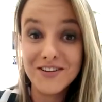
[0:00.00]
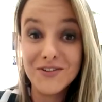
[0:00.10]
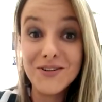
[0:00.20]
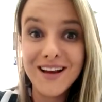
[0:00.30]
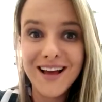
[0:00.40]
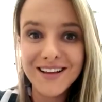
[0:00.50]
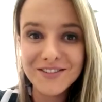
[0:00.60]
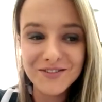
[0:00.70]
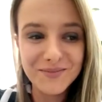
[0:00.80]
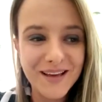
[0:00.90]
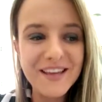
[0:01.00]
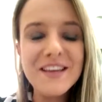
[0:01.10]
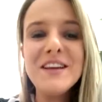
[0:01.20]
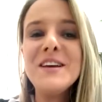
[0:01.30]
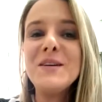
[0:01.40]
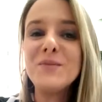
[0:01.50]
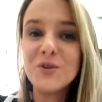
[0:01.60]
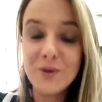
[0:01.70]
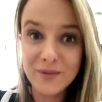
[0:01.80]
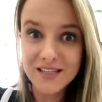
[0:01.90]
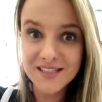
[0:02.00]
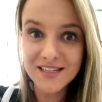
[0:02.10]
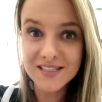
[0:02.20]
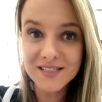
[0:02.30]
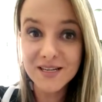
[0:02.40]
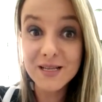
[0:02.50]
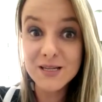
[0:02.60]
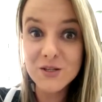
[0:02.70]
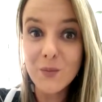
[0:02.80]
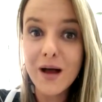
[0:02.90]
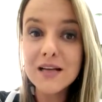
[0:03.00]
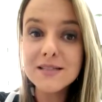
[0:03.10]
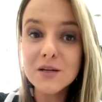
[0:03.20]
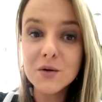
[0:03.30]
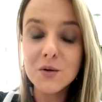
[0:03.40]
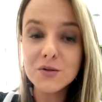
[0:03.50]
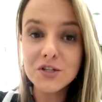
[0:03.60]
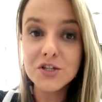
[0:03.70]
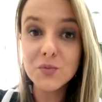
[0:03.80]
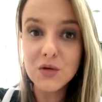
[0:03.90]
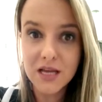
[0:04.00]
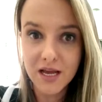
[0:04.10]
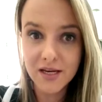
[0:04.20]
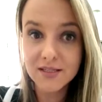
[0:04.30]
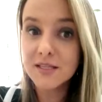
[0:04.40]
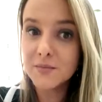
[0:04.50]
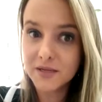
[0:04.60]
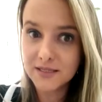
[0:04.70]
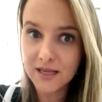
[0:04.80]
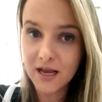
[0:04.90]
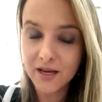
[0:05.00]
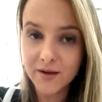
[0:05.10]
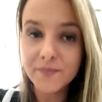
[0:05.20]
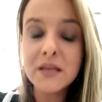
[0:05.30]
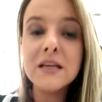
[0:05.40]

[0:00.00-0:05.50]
Olá, tudo bem? Meu nome é Patrícia Alessandra, sou Master Coach de Mulheres e Empresária